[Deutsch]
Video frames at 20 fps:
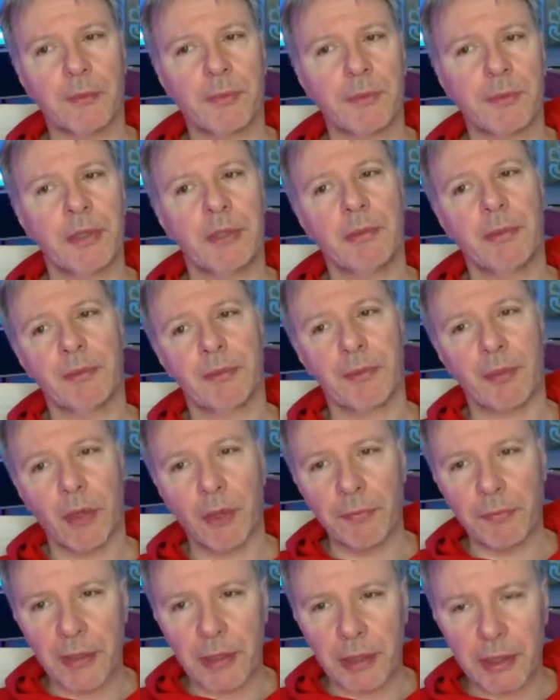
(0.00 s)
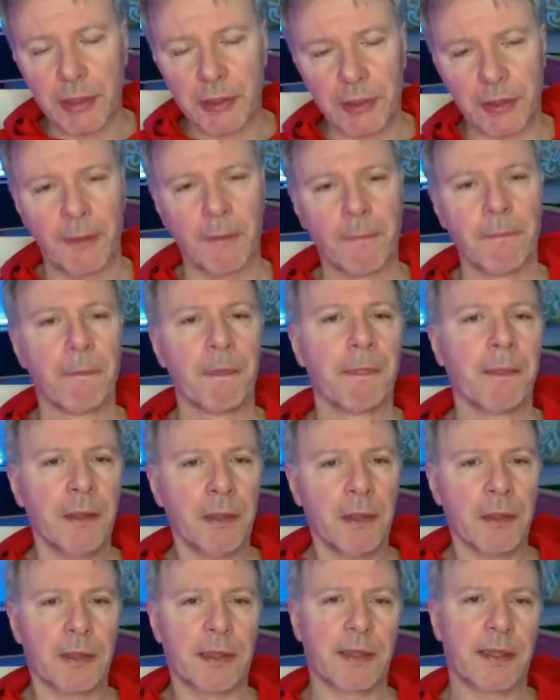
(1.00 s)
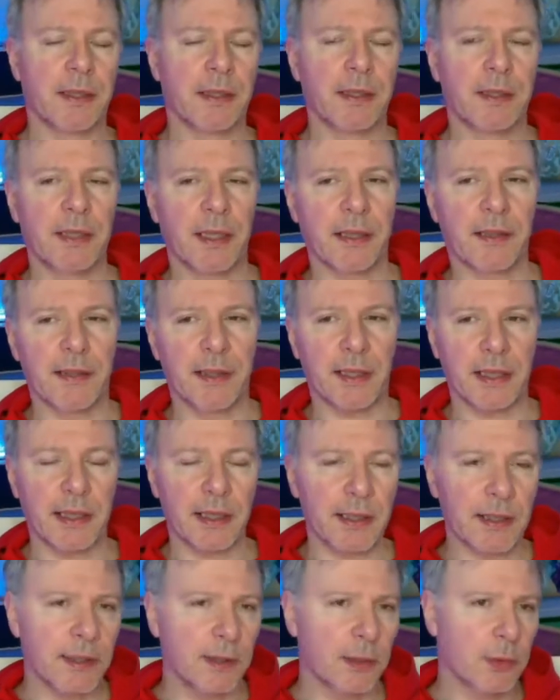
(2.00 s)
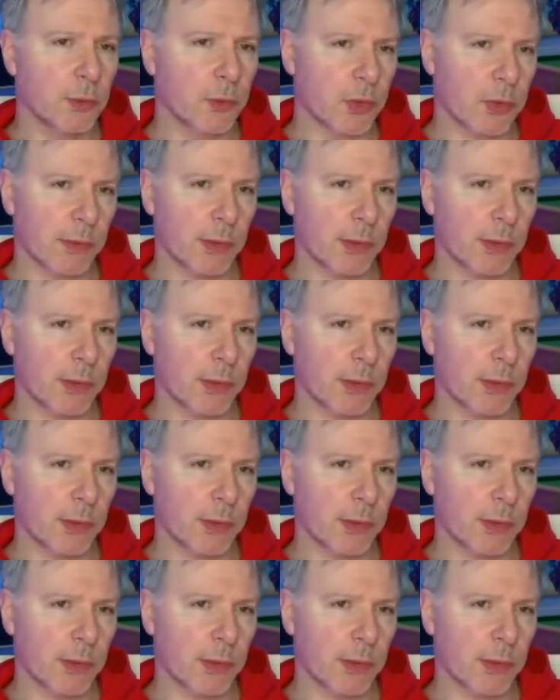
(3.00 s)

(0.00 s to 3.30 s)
von eBay veröffentlicht. Das sind jetzt die ersten News. Im